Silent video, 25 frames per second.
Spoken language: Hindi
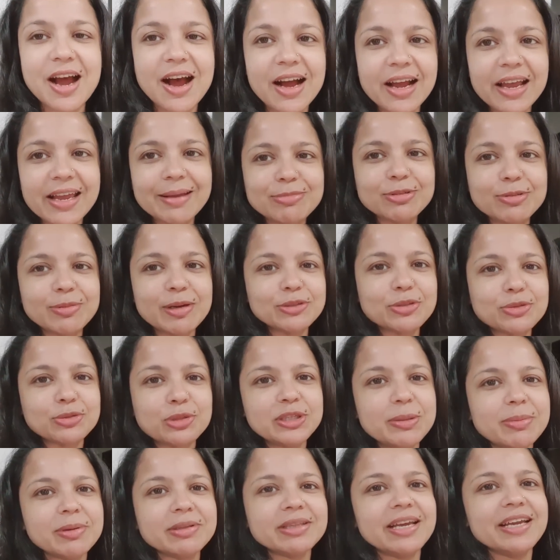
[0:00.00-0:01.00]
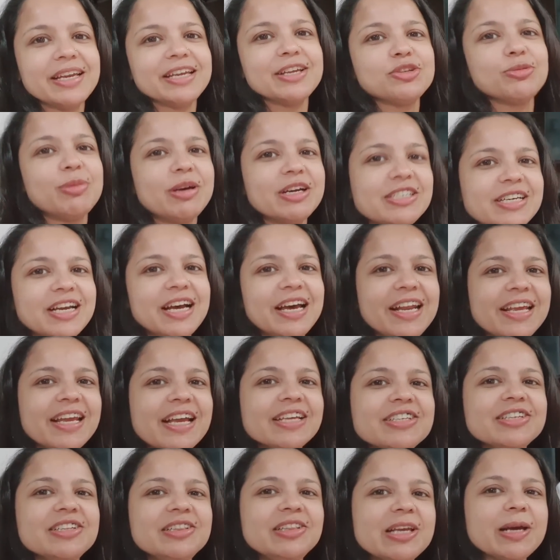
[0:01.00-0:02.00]
आ गए सुभाष खुद ही बताएंगे सुभाष हारे
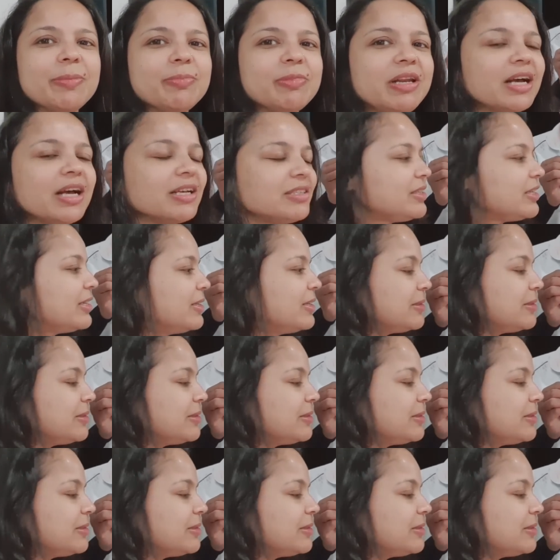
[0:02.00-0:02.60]
या जीते हमने लास्ट तक